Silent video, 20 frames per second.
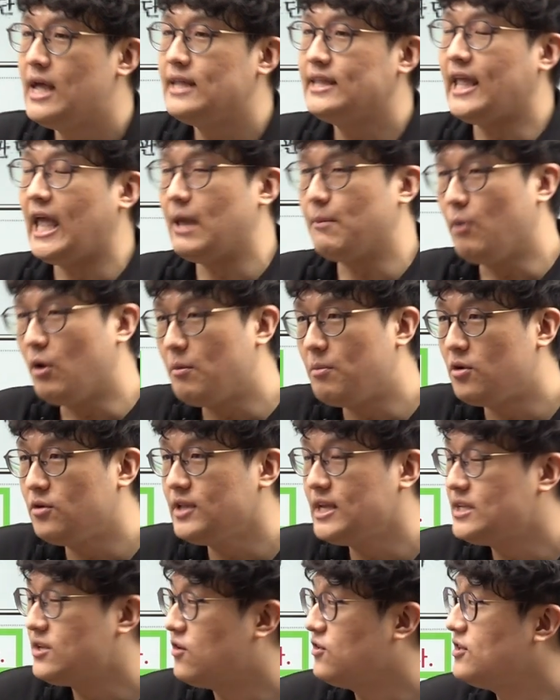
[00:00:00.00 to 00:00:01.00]

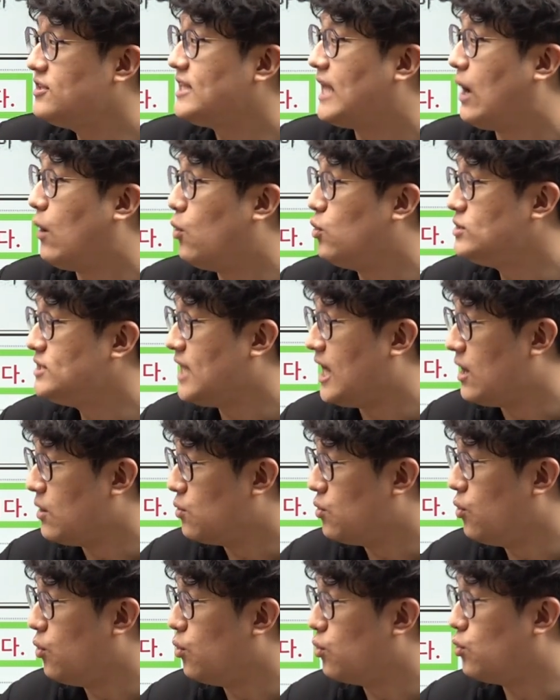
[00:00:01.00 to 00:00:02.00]
대법원에서는 나오지
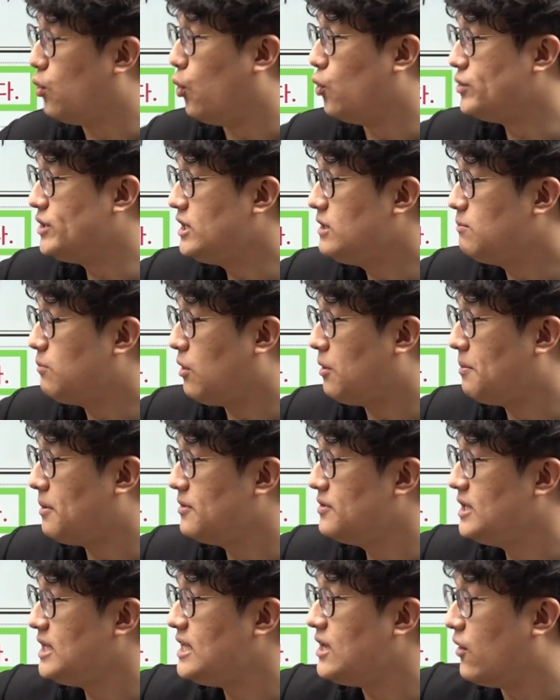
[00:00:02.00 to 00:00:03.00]
않고
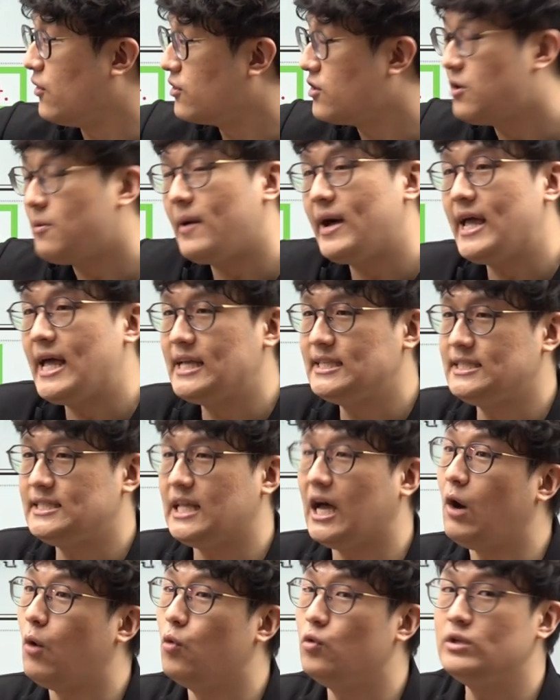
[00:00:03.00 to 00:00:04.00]
고등법원을 열어봐야지
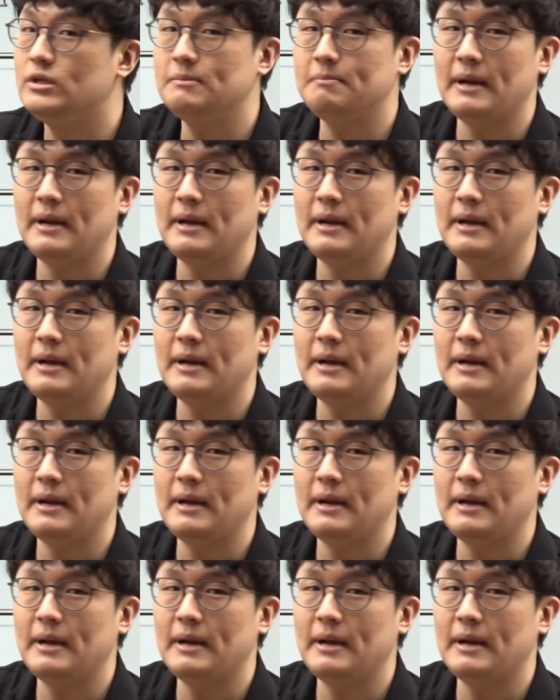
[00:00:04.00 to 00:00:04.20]
나오는